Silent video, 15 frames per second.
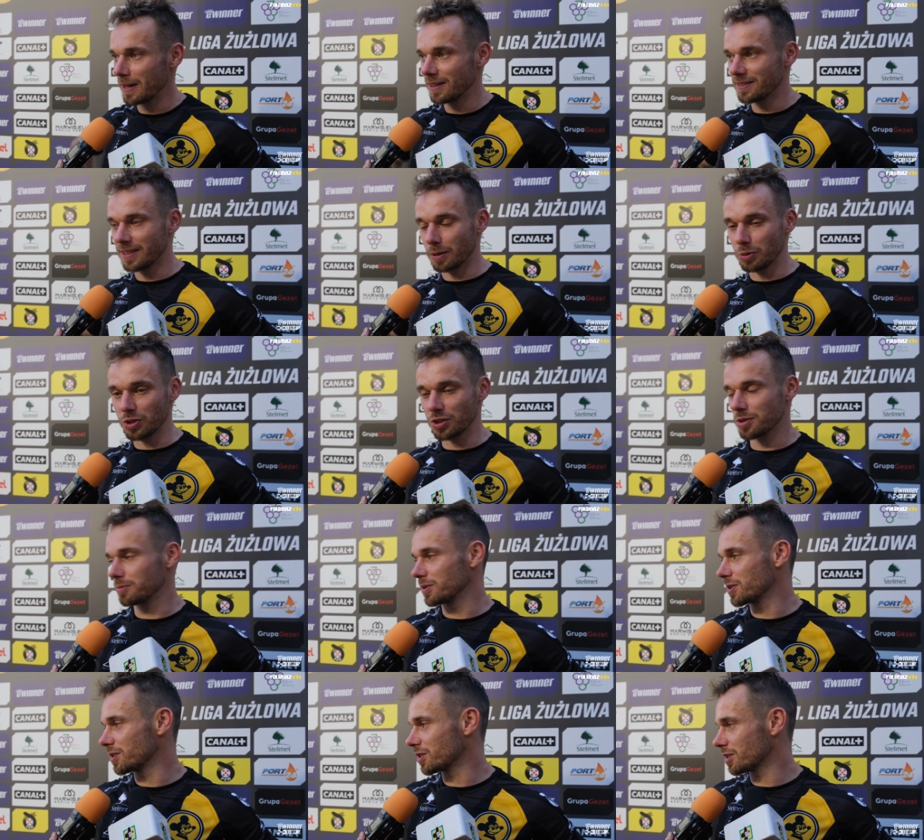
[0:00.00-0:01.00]
cały czas
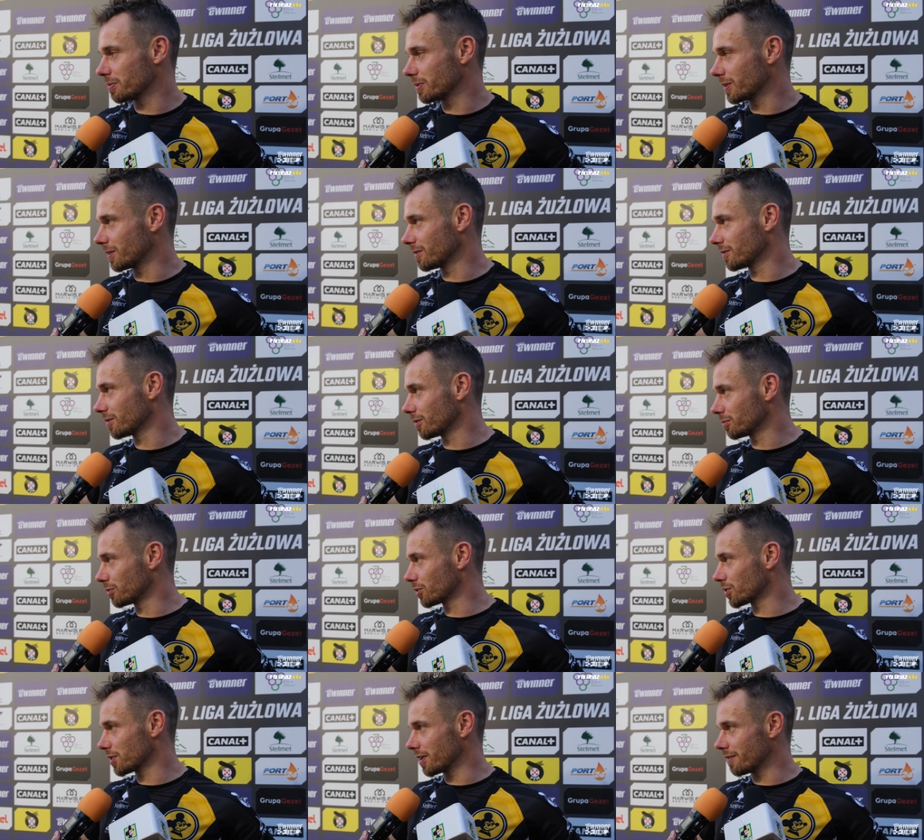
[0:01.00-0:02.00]
myśli, żeby ten, tą
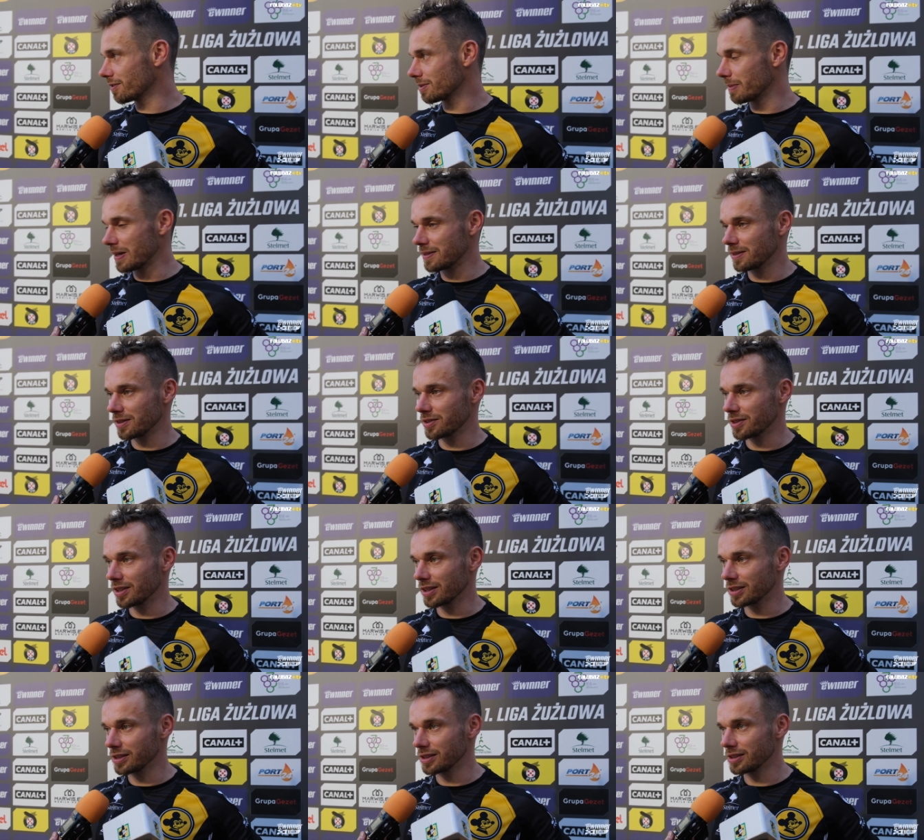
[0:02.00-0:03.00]
drużynę wzmacniać,
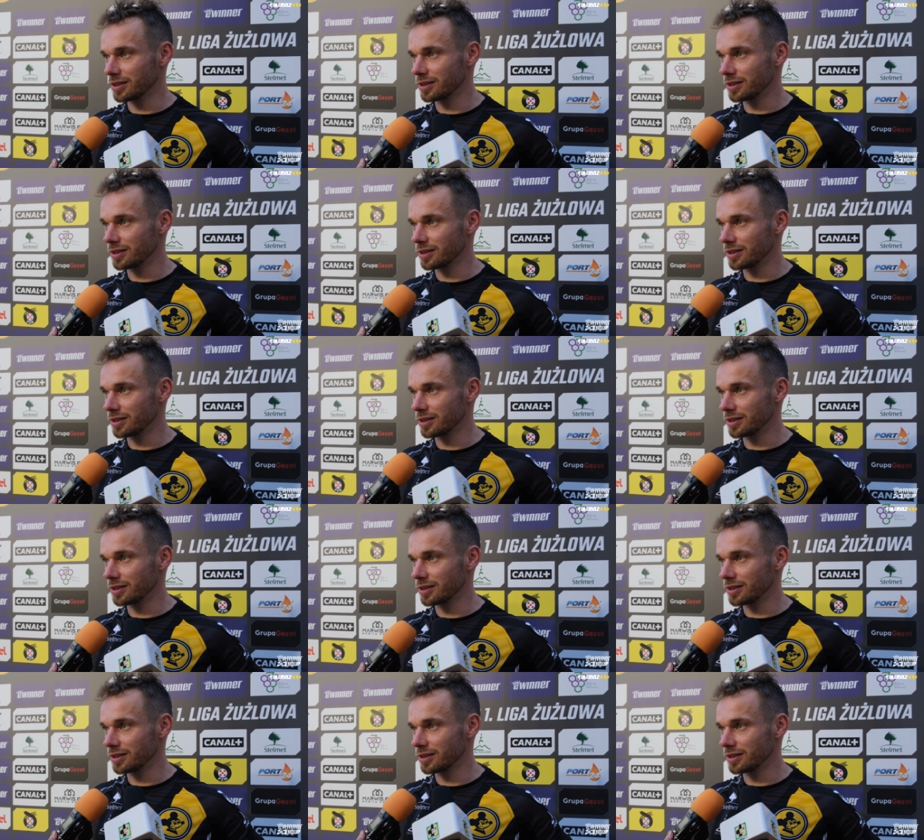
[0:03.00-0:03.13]
tak? I,